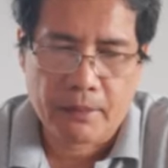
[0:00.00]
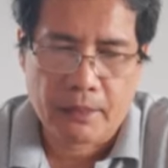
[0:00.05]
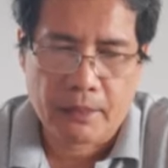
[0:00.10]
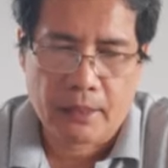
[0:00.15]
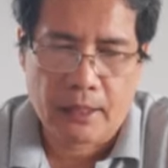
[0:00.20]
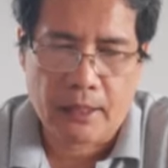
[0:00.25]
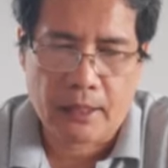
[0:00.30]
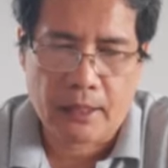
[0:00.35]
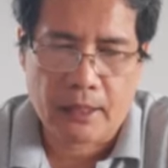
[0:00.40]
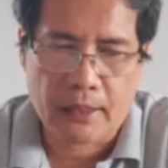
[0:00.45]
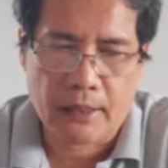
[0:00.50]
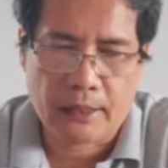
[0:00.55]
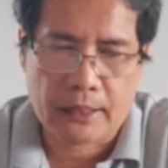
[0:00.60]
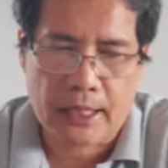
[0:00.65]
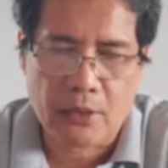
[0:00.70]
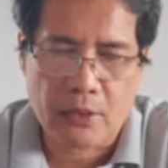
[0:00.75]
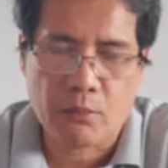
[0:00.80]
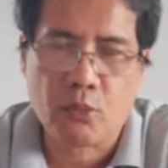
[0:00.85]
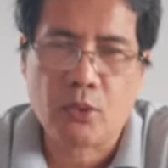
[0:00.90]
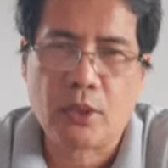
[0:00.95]
Uh,
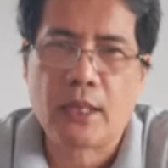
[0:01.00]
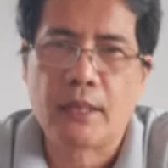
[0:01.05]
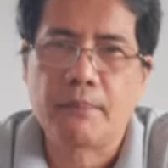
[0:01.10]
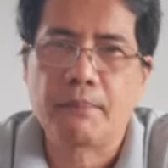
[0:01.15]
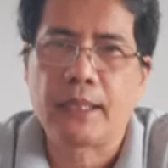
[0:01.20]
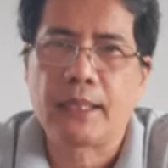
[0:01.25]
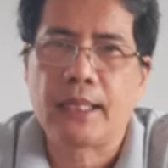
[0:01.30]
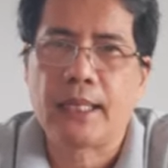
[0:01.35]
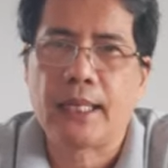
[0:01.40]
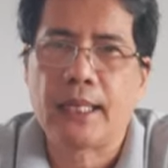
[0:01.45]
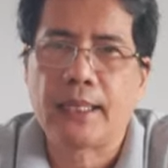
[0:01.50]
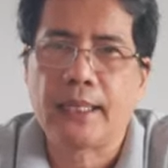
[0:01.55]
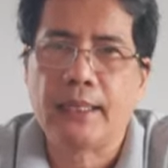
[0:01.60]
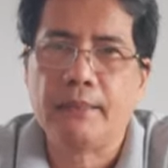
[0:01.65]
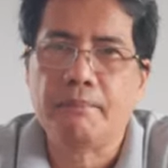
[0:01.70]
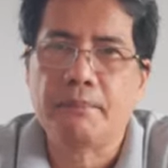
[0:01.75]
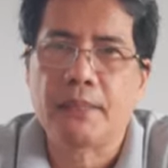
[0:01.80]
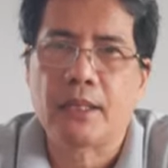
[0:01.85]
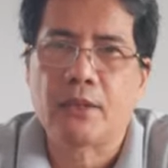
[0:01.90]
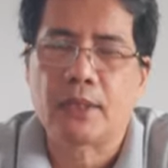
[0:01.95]
tayo muna ay
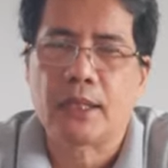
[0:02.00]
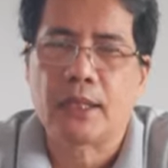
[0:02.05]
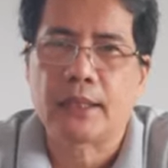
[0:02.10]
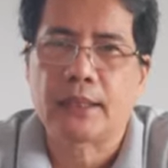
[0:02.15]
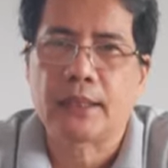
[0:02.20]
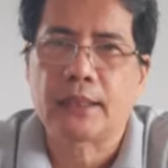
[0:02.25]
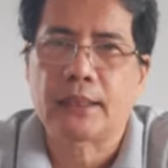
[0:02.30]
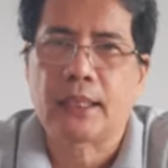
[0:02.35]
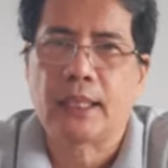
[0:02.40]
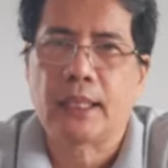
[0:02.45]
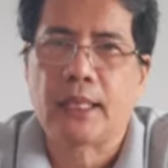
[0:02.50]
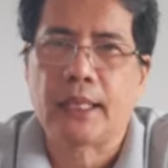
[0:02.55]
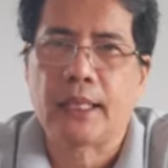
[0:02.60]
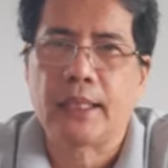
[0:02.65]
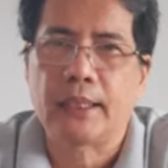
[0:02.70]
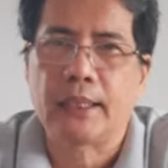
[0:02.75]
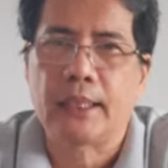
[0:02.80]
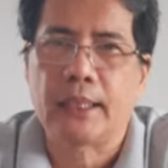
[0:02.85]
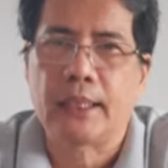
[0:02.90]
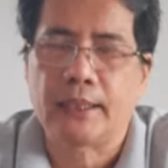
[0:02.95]
manalangin bago natin
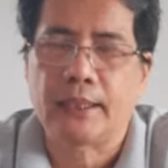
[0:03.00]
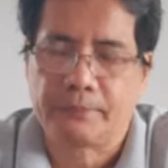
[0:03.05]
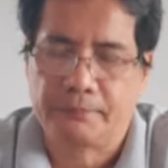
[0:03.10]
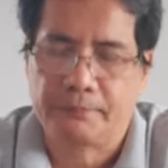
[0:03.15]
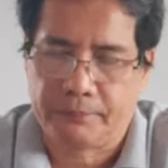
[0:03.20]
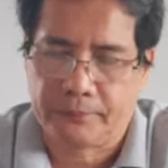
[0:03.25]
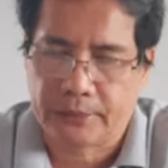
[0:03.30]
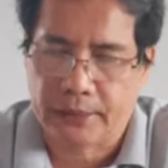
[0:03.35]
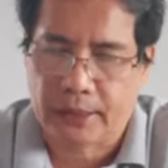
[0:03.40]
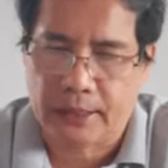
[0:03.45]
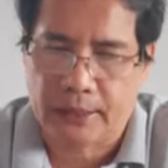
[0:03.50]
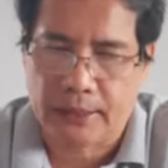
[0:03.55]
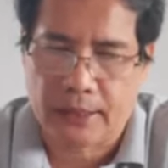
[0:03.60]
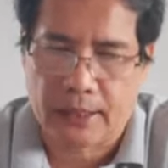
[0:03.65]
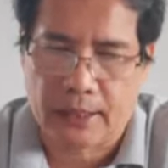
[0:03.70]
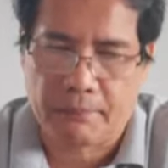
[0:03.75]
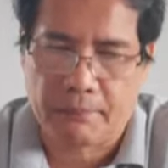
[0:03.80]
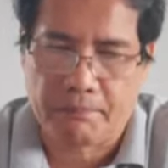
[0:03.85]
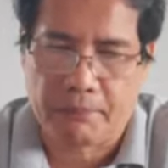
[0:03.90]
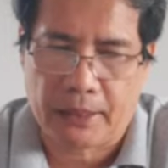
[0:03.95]
talakayin ang
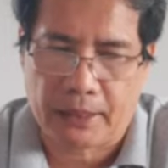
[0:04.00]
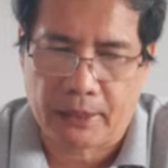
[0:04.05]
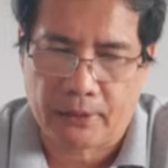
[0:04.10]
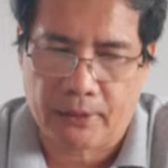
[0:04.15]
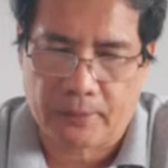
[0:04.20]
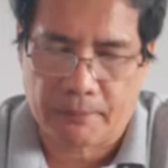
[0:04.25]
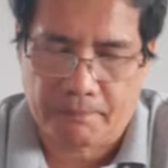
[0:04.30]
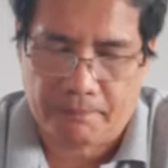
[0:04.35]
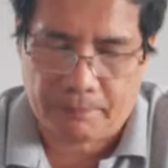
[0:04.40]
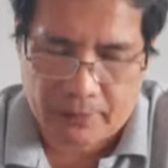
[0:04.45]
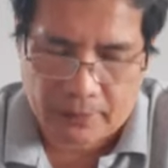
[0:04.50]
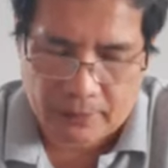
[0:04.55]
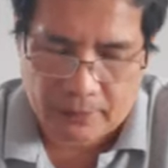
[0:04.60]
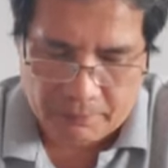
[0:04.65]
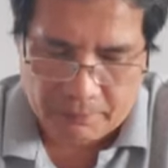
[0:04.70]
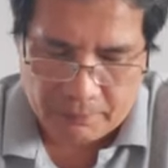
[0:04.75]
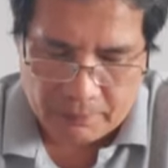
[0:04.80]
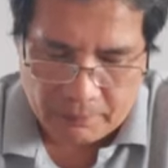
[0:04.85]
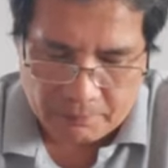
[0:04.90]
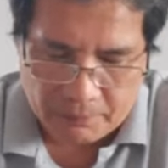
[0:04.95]
salita ng Panginoon.
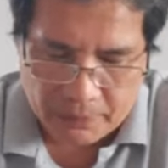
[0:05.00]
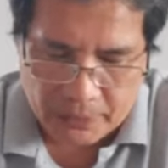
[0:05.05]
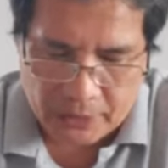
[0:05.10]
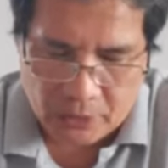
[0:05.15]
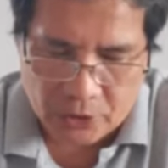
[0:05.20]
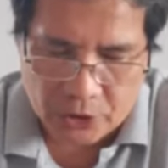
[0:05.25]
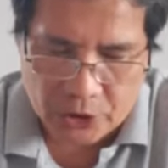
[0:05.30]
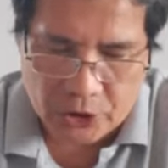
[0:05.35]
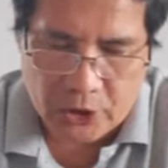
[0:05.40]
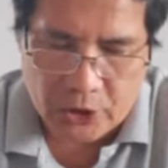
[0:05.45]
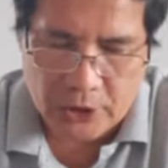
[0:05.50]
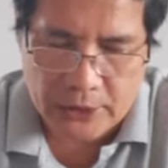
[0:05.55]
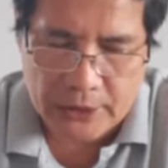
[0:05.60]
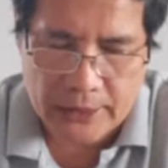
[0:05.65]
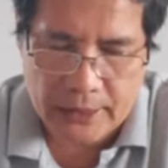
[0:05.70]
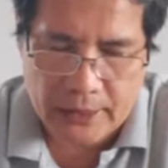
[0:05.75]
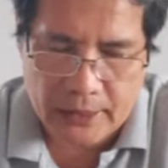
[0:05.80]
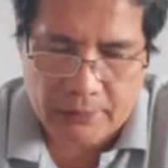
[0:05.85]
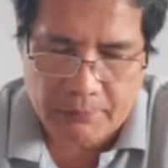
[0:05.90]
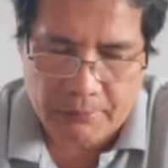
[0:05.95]
Panginoong
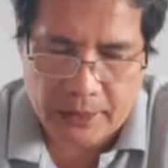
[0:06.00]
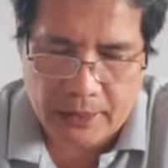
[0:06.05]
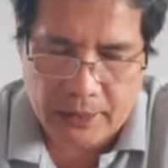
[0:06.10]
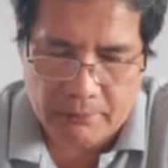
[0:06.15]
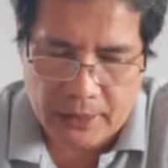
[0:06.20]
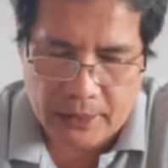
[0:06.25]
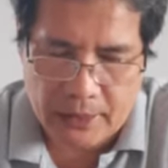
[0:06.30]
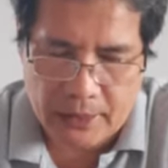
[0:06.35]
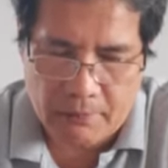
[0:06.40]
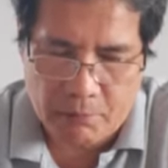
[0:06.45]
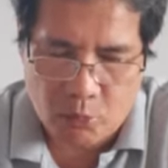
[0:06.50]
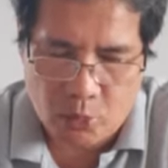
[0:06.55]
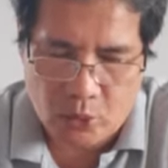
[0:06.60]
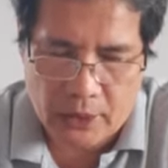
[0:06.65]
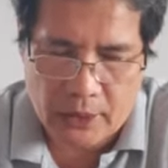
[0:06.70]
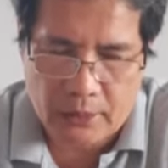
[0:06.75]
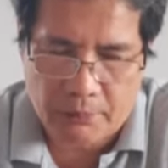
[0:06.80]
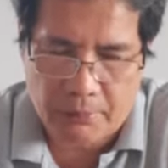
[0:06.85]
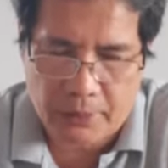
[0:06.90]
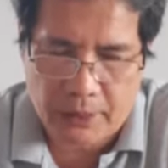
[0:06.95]
Diyos na aming Ama, muli
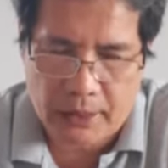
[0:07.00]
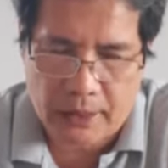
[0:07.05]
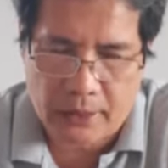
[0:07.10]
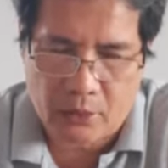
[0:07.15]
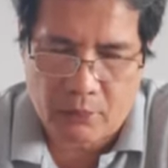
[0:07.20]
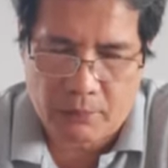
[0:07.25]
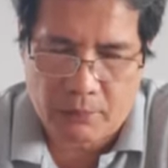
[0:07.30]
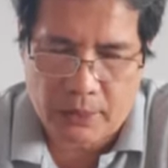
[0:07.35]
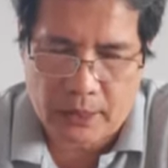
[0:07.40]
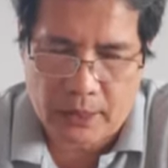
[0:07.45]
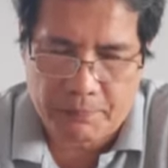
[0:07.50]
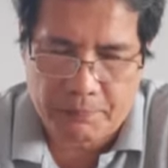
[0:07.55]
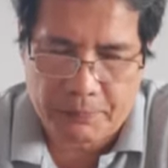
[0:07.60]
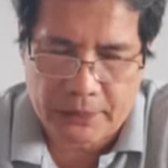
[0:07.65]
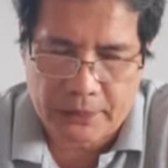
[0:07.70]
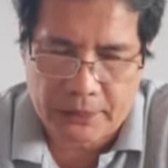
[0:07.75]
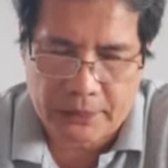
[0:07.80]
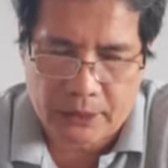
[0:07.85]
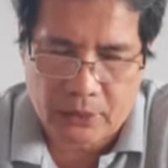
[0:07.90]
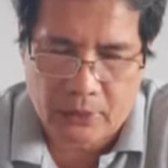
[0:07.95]
kaming
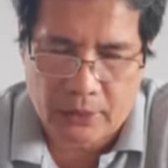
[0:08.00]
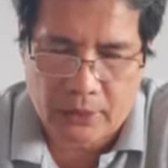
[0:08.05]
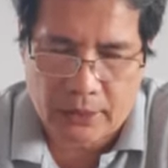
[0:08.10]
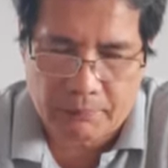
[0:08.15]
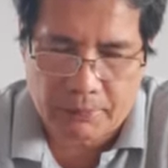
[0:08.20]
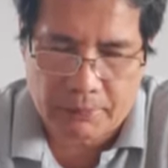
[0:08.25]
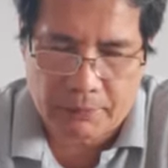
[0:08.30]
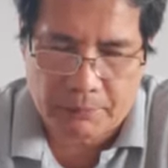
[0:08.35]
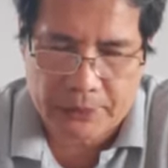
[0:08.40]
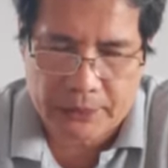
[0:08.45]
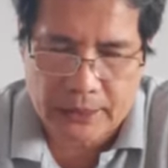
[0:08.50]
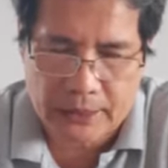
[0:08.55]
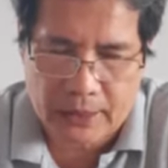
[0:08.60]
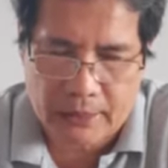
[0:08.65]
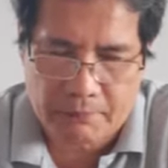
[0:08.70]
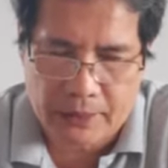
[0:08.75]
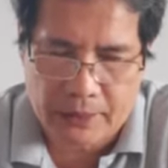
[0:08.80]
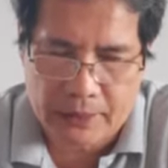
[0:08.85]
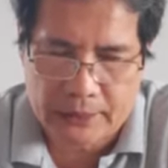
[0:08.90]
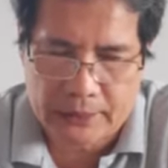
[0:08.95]
lumalapit sa iyo at
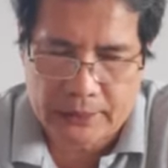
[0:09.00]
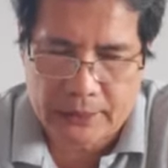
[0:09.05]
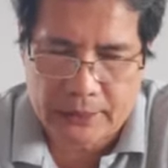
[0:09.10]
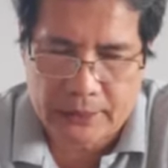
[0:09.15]
nagpapasalamat sa